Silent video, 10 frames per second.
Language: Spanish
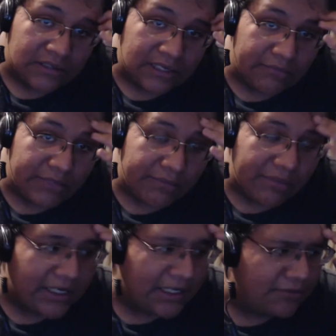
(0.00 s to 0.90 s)
La mía
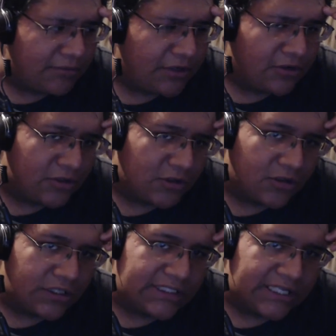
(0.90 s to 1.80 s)
me,
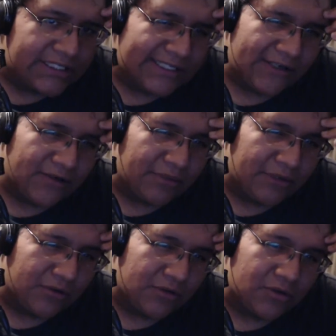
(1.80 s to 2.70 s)
costó, esta i5 me
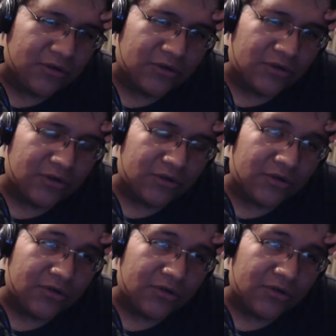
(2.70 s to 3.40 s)
costó